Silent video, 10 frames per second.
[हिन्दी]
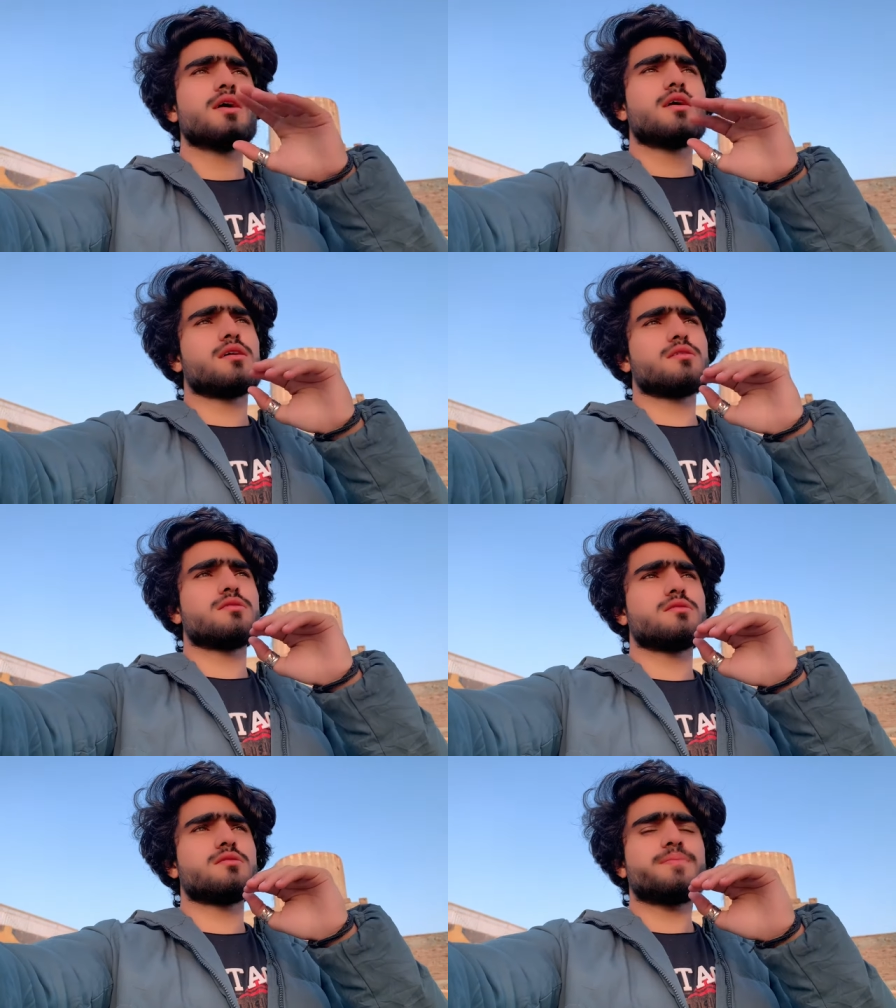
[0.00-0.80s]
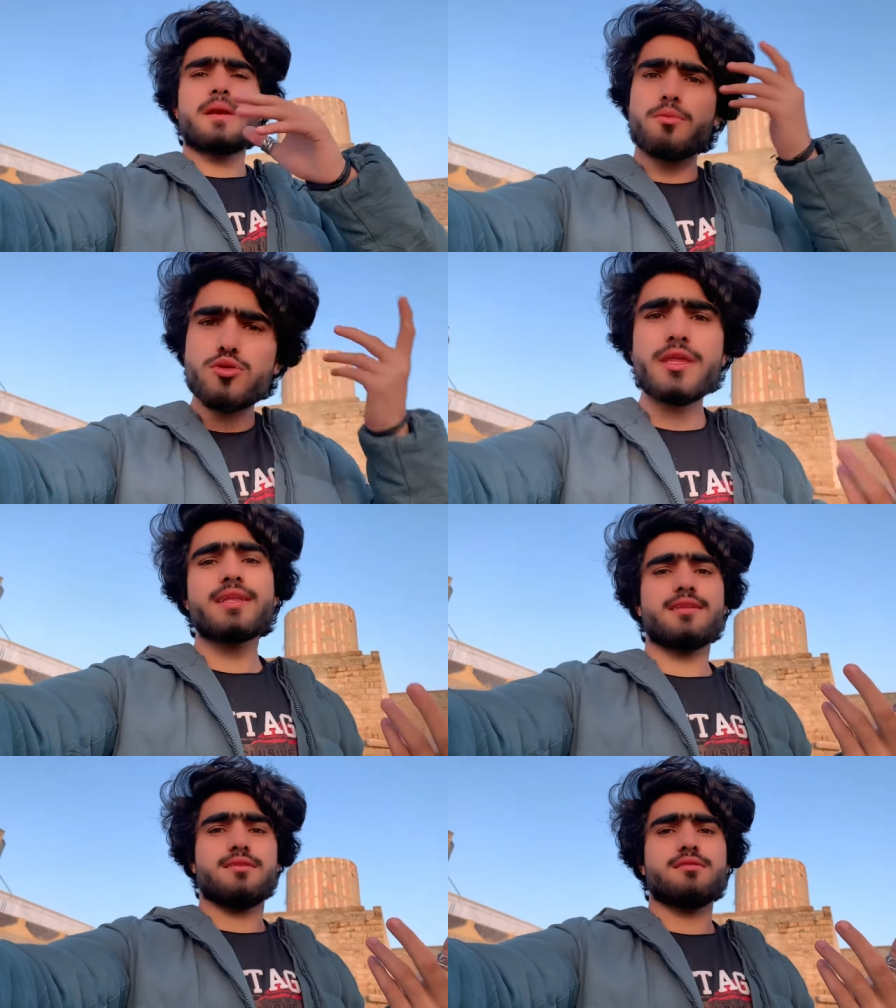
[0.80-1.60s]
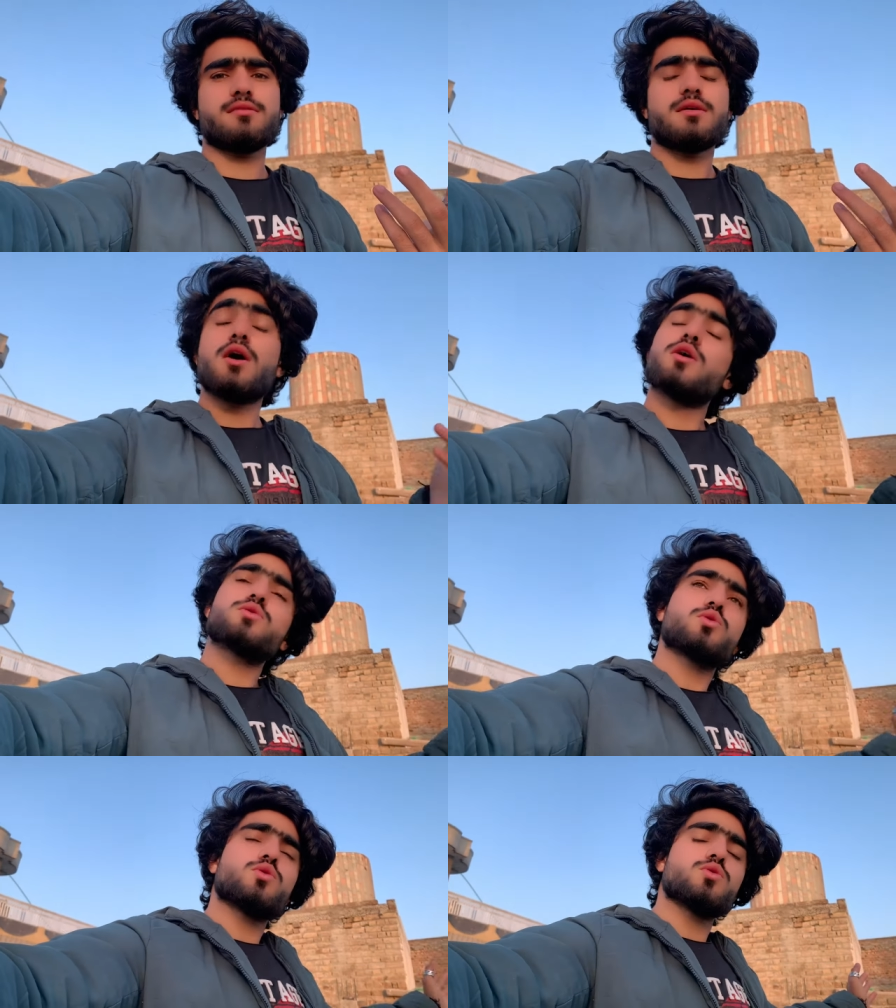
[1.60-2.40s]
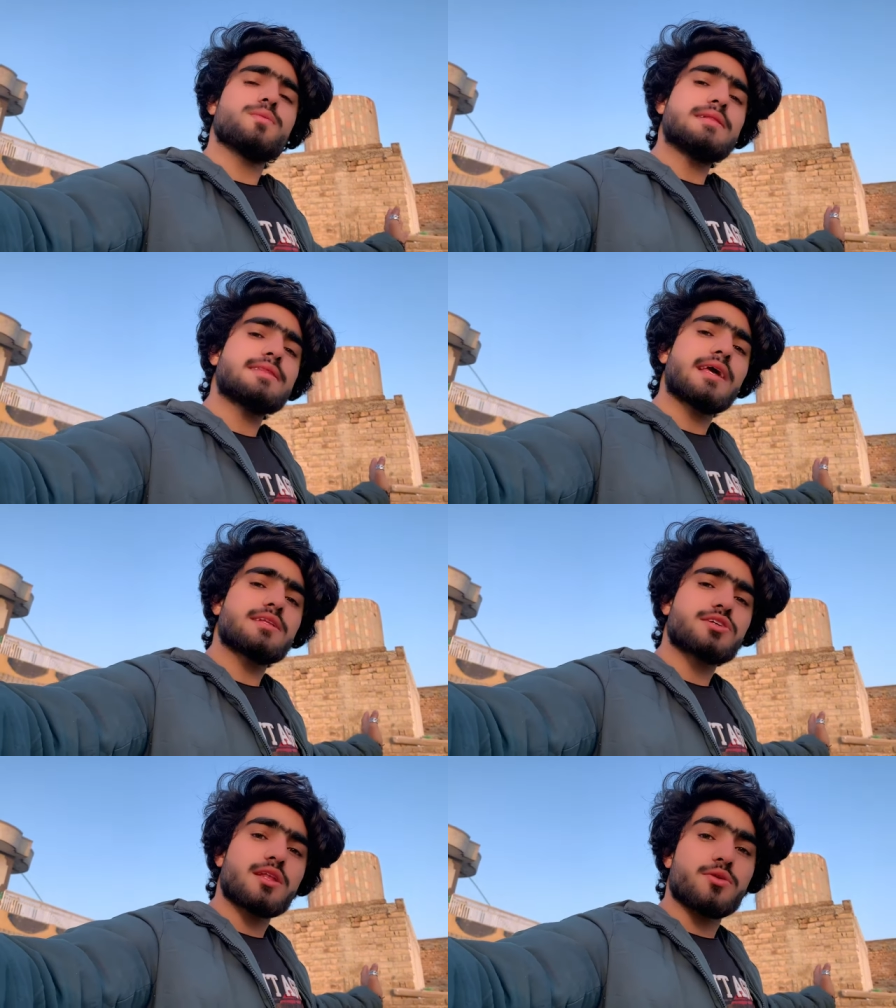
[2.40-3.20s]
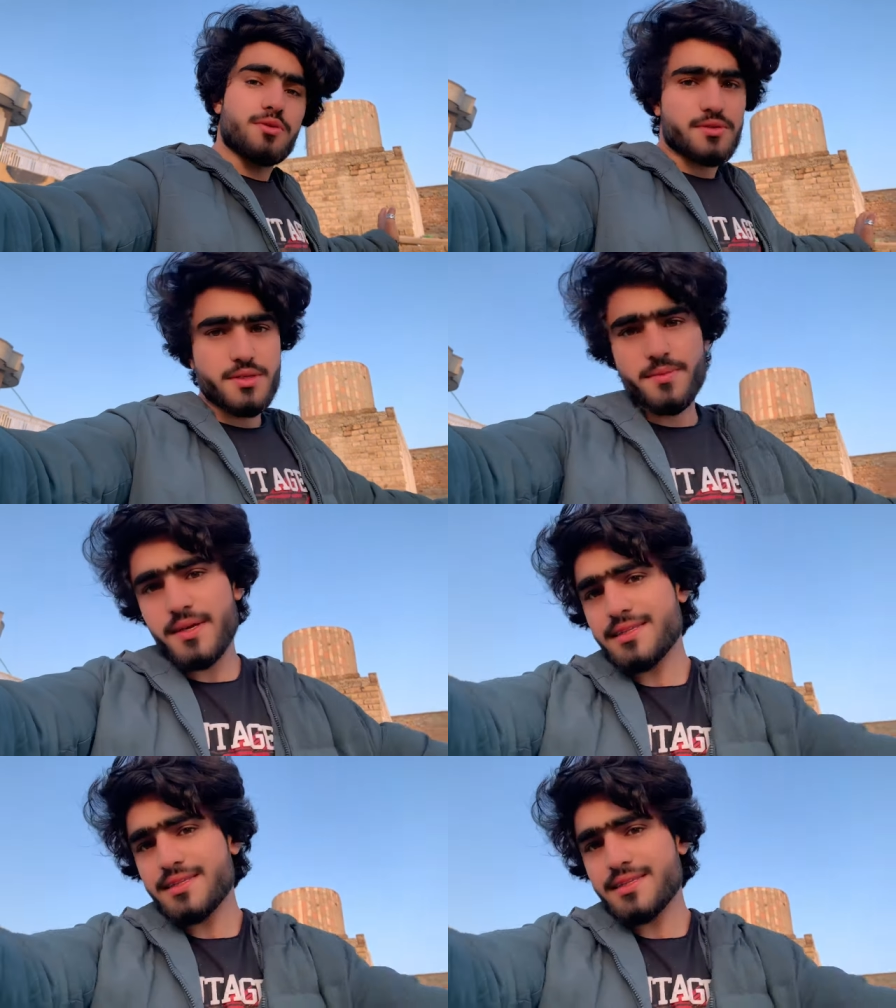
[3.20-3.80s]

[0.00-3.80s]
फिर आप खुद देख लेना ना तो मिलते हैं इन यूनिवर्सिटी में